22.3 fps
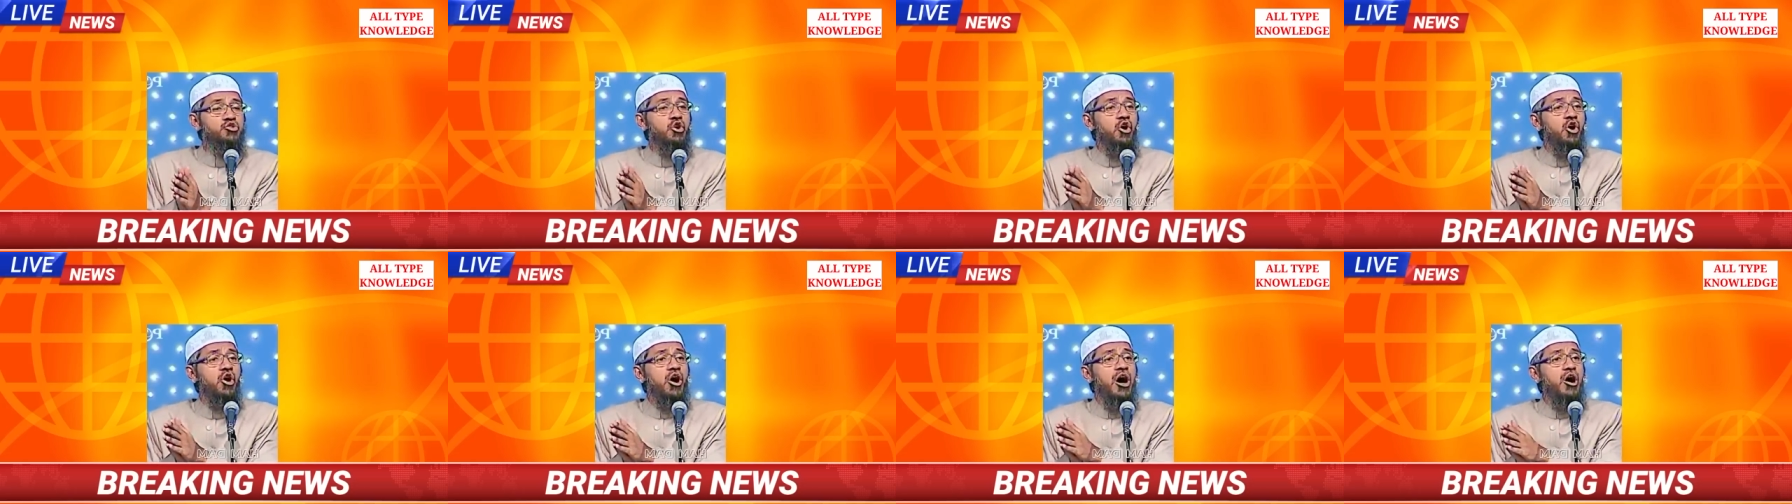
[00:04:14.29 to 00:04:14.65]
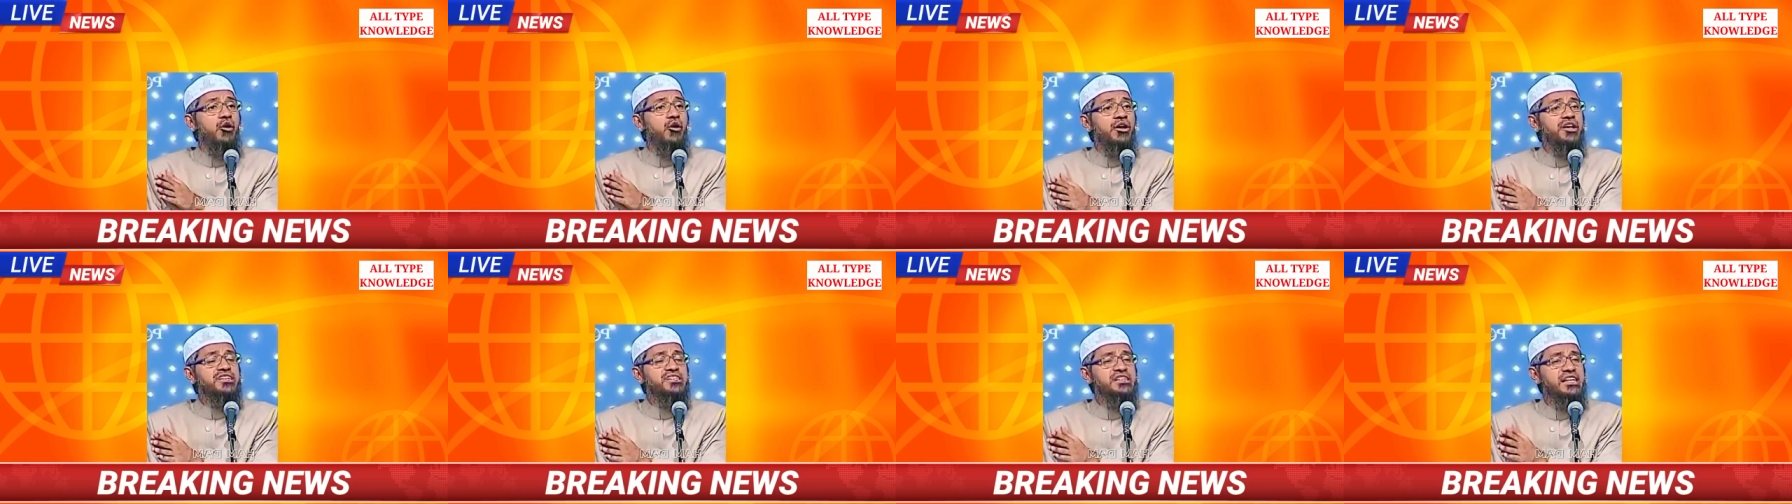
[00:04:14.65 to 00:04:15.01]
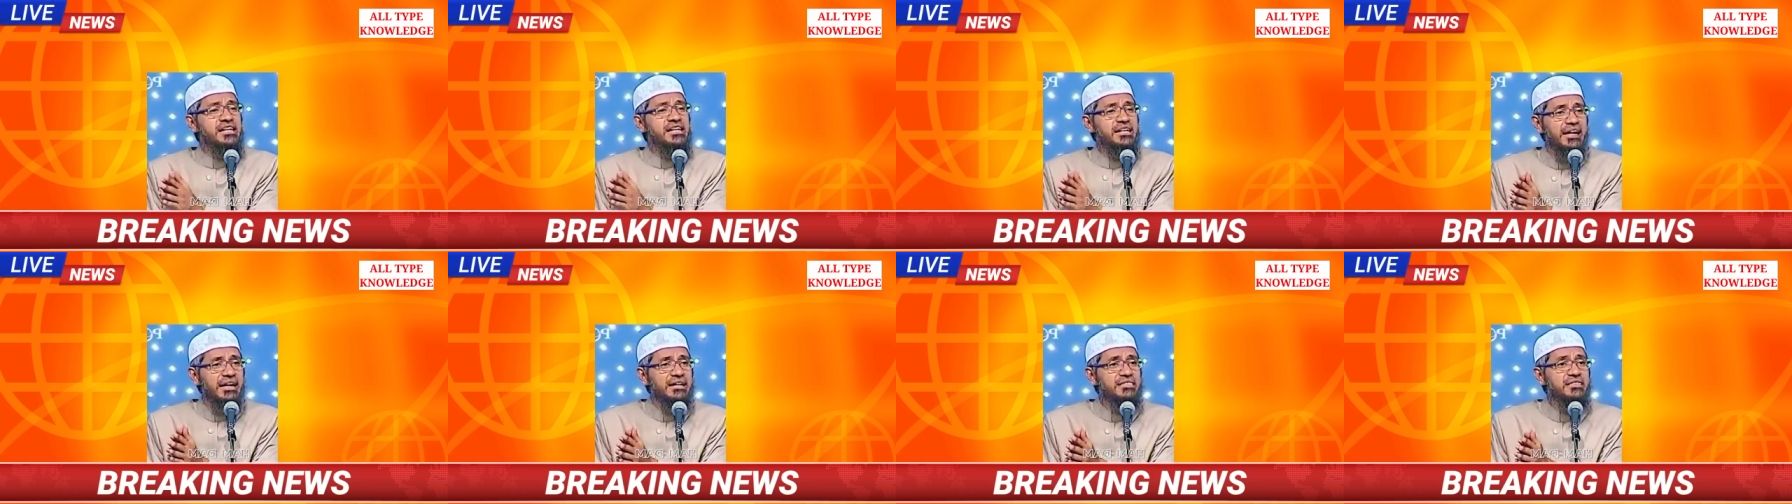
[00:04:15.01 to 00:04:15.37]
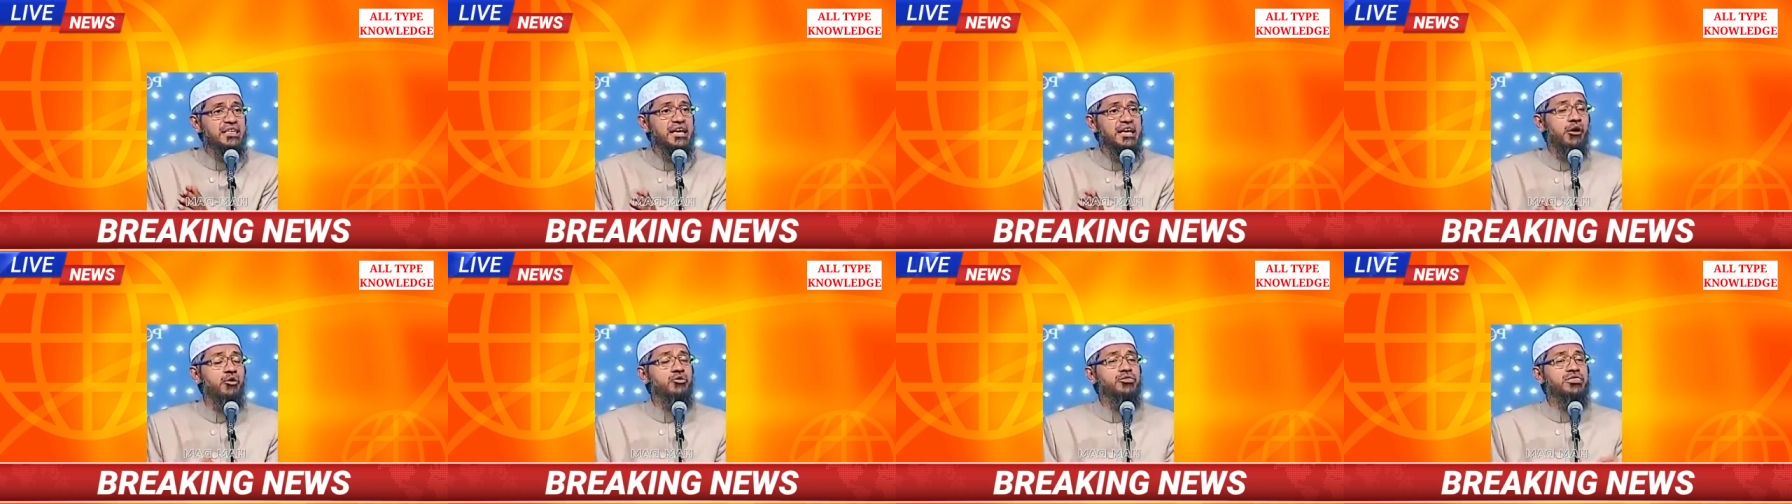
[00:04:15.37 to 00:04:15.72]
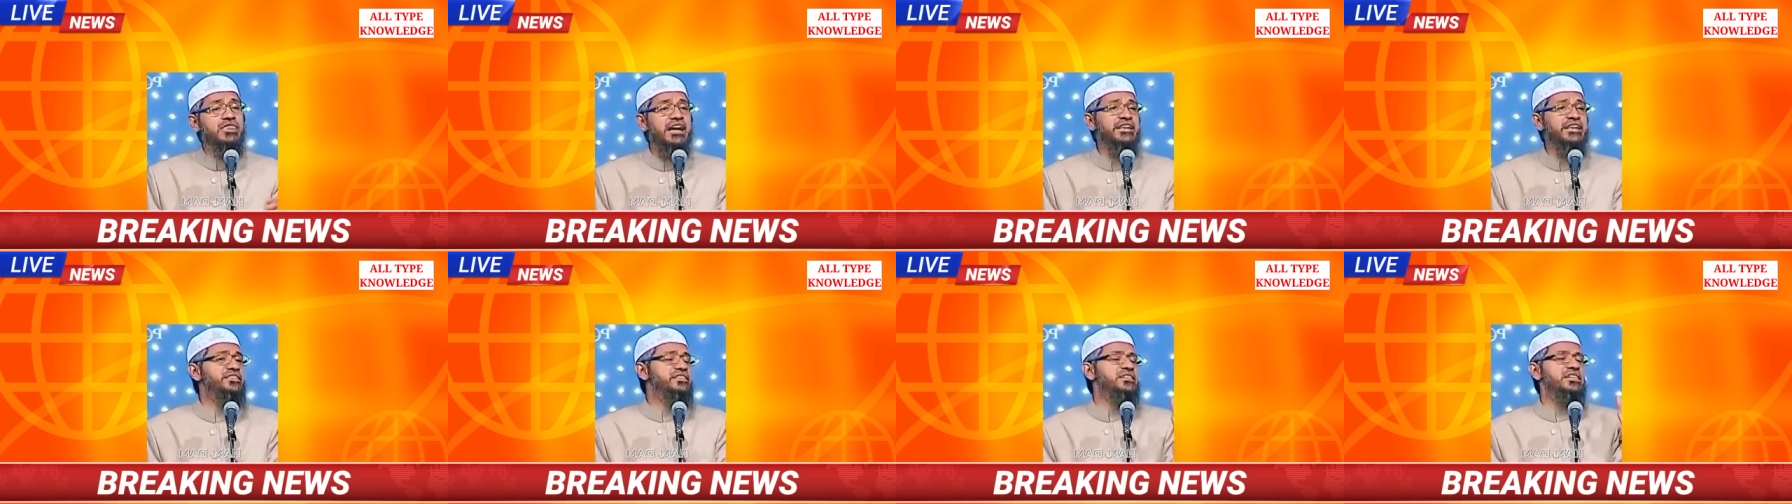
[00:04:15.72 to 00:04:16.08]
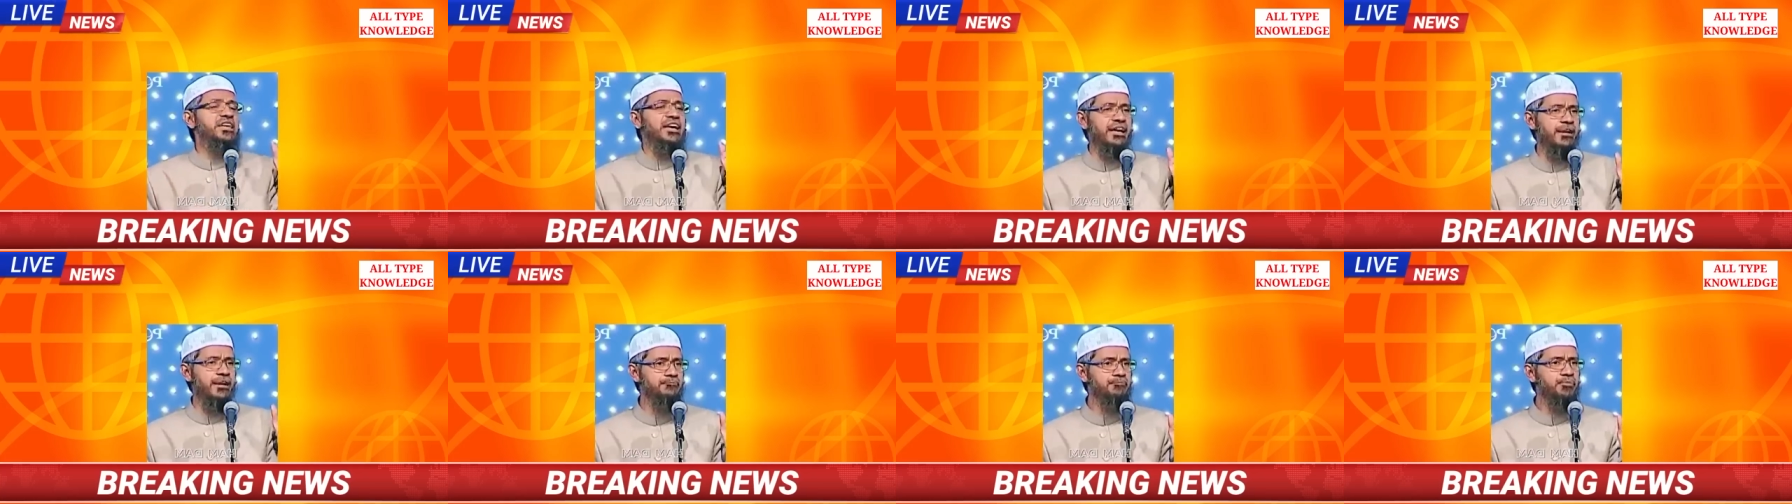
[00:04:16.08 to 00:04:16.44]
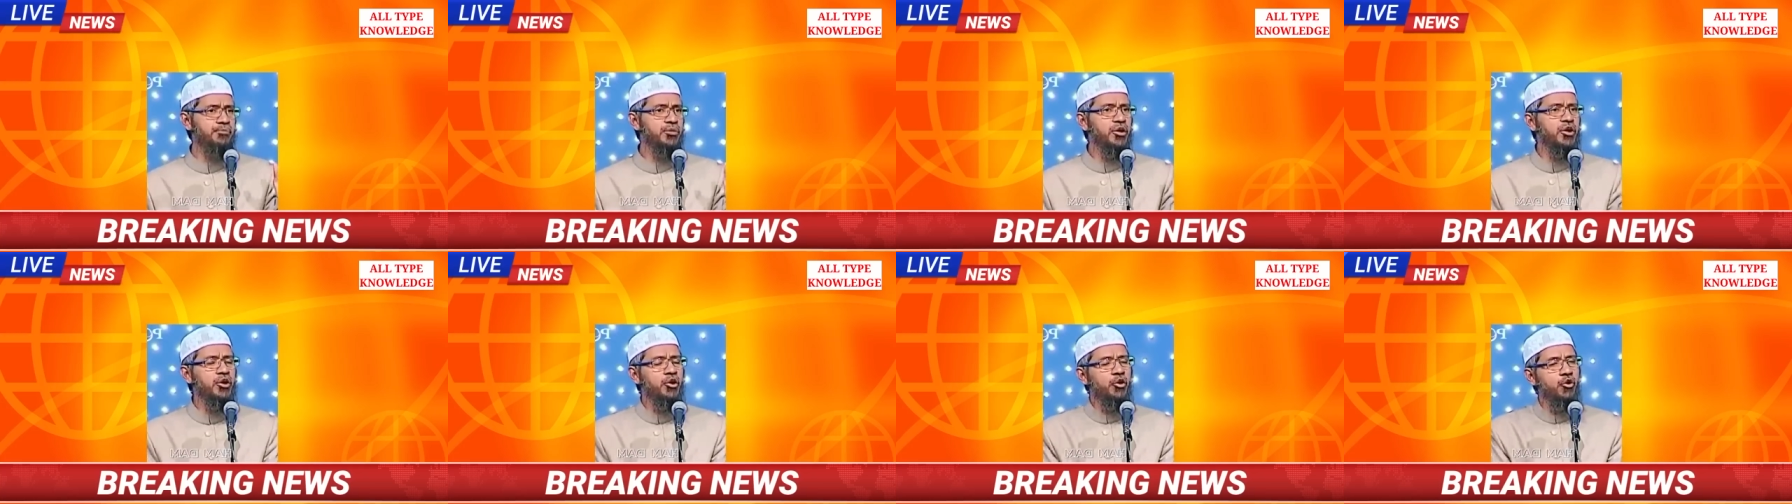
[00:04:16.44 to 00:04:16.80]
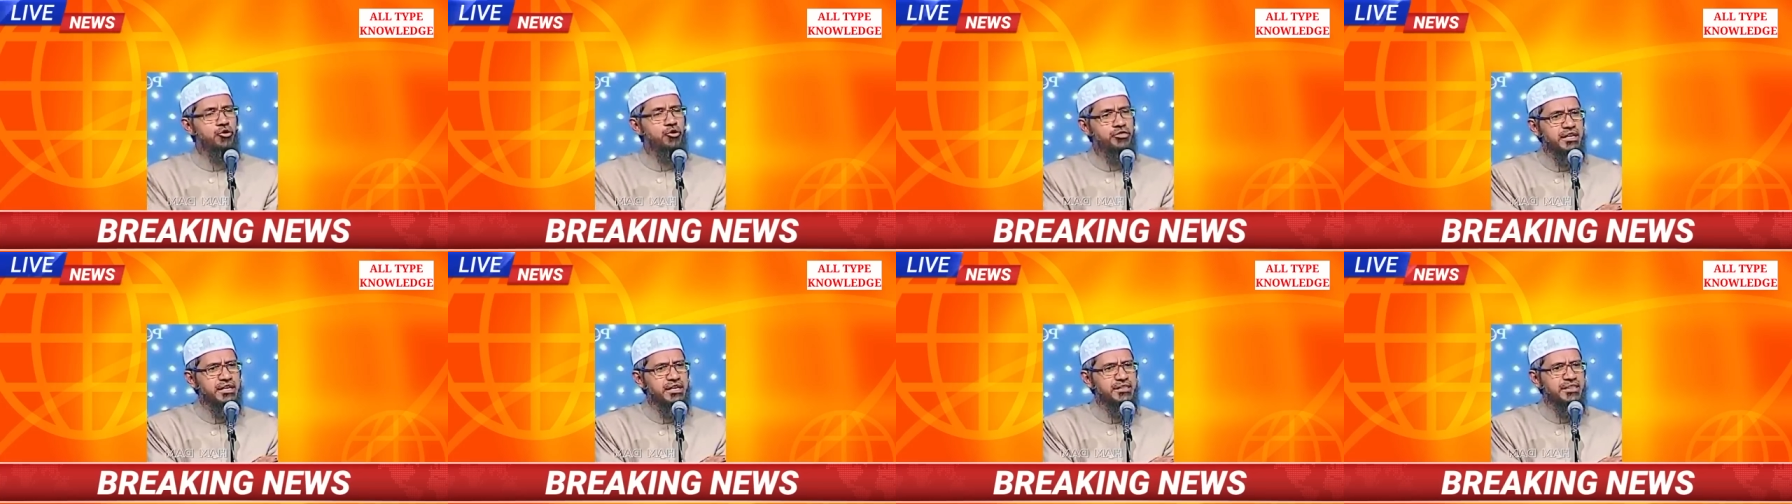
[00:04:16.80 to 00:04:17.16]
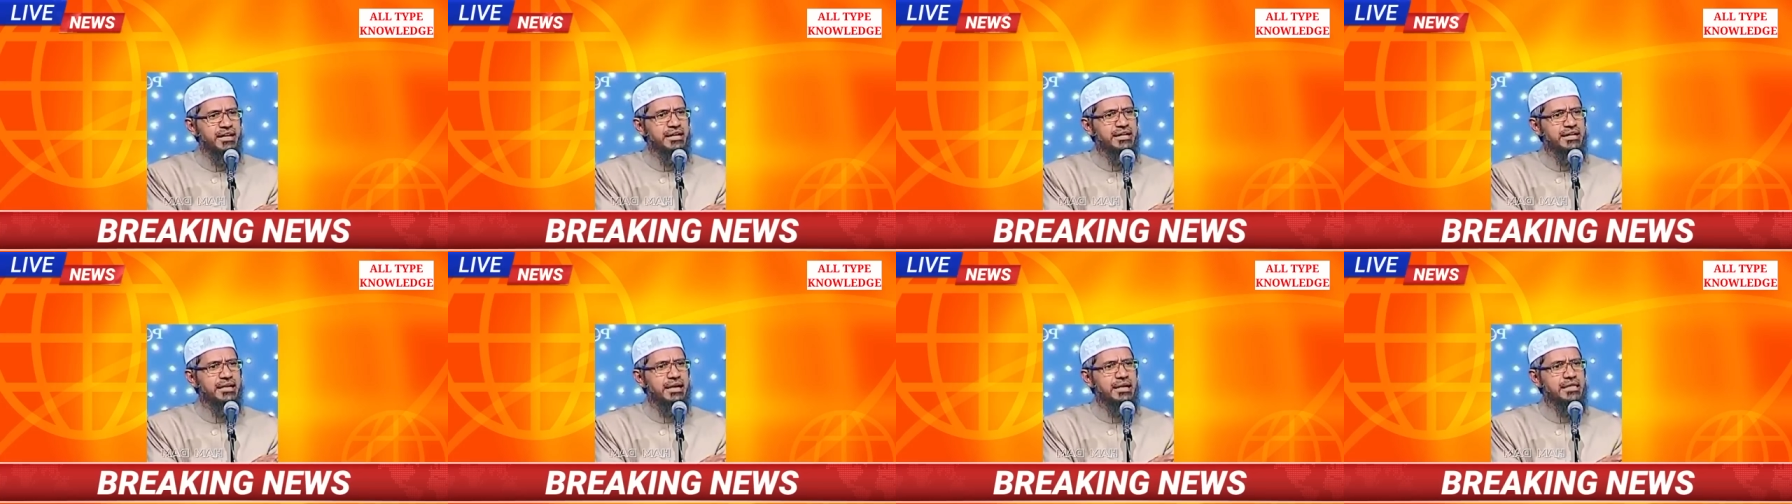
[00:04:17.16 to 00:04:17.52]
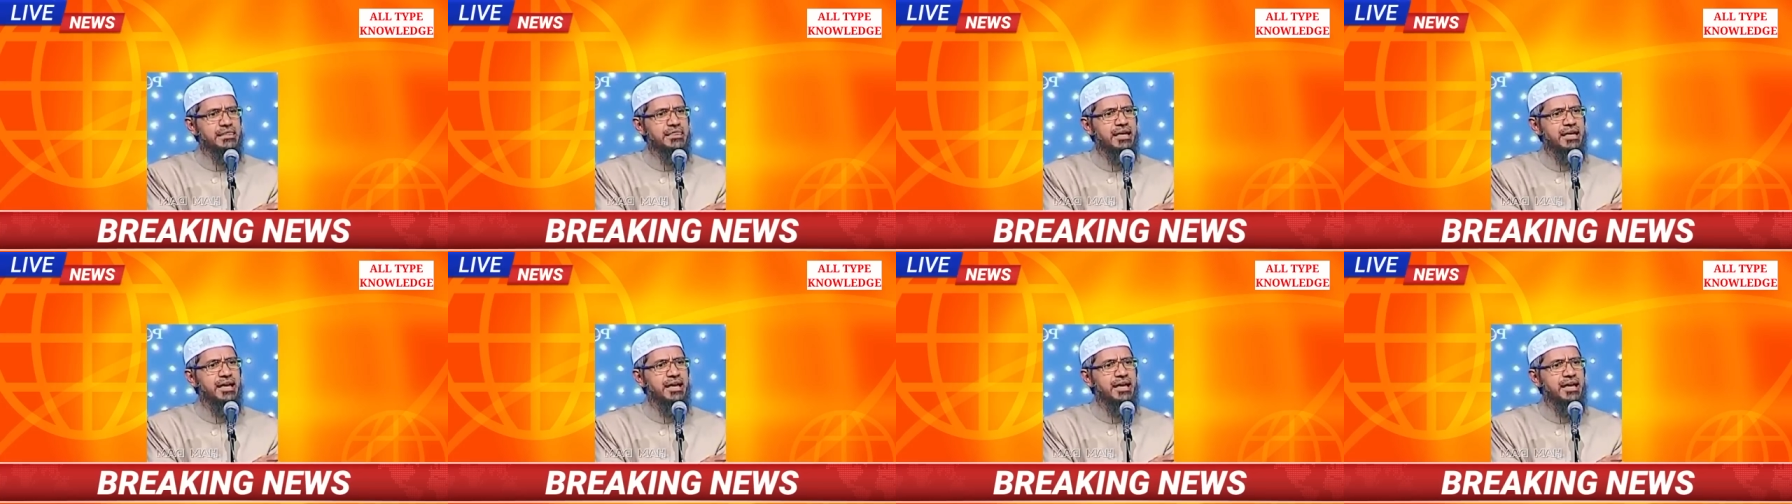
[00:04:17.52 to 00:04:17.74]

जो औरत शिर करती है उससे अच्छी है उसी तरीके